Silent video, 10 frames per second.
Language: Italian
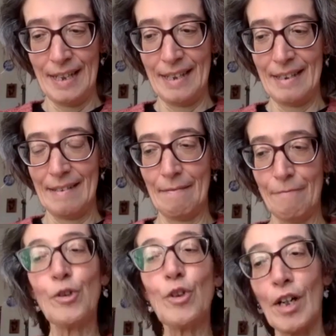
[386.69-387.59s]
eh,
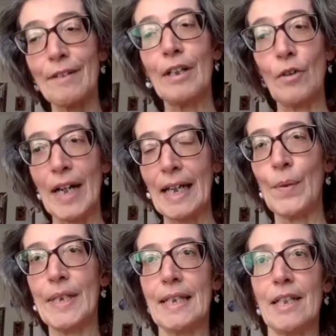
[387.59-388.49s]
fotografano anche
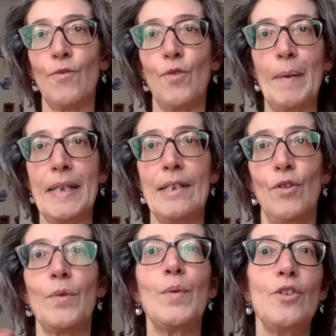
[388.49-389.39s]
questa
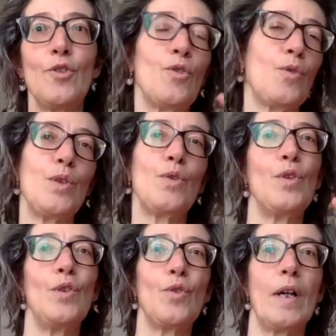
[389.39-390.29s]
trasformazione. Quindi sono in questo
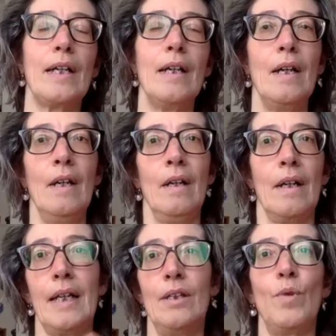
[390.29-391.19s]
senso anche,
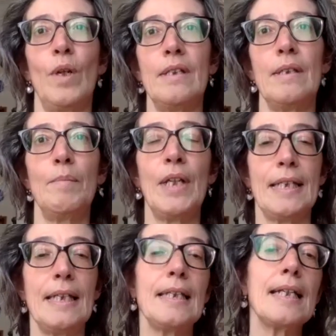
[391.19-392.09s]
credo, una
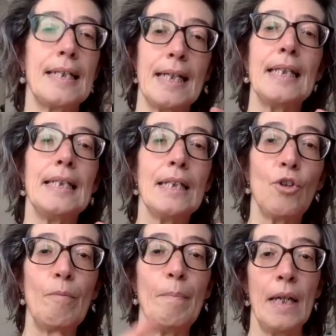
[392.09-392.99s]
testimonianza interessante di
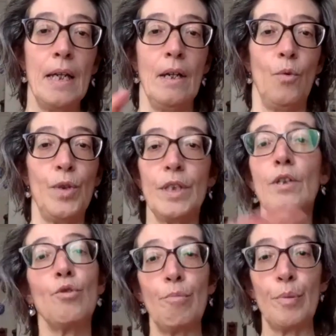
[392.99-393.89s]
come un
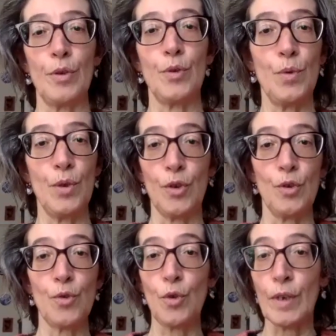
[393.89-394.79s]
intero gruppo di studiosi,
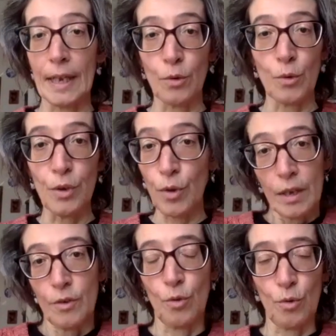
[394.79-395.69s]
non soltanto io che
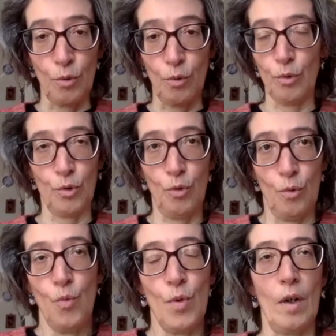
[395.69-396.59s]
ne sono solo
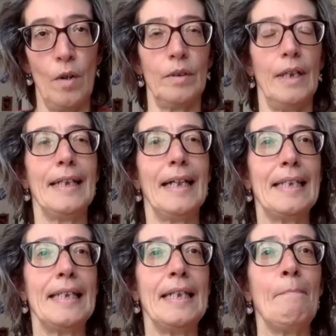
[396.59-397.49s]
una, uno dei
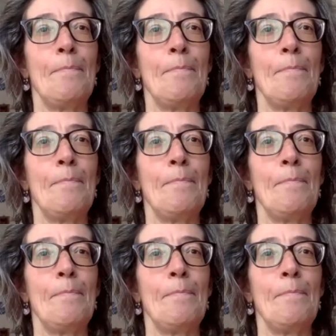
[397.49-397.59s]
tanti,